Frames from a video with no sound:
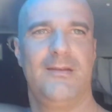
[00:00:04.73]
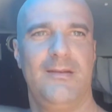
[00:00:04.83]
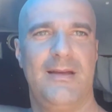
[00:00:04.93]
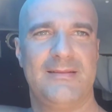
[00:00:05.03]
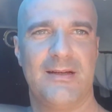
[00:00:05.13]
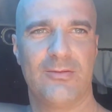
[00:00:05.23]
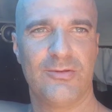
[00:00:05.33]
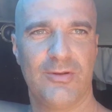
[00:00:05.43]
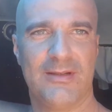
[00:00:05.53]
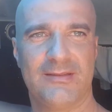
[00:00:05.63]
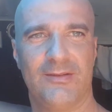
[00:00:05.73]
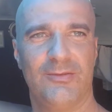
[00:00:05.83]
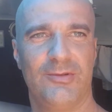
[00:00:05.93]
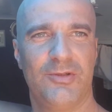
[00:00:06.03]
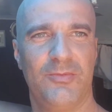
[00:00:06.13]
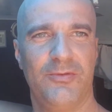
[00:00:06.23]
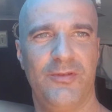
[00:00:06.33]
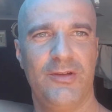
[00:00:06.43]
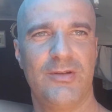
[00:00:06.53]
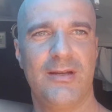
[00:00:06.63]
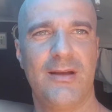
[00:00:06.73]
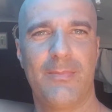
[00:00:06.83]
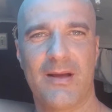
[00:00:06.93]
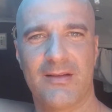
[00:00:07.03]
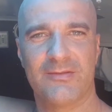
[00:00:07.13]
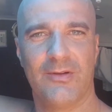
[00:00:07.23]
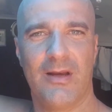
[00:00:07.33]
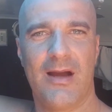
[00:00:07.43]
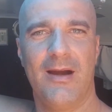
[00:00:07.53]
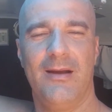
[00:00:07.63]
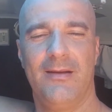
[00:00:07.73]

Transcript: e essa é a continuação do último vídeo aí da placa solar,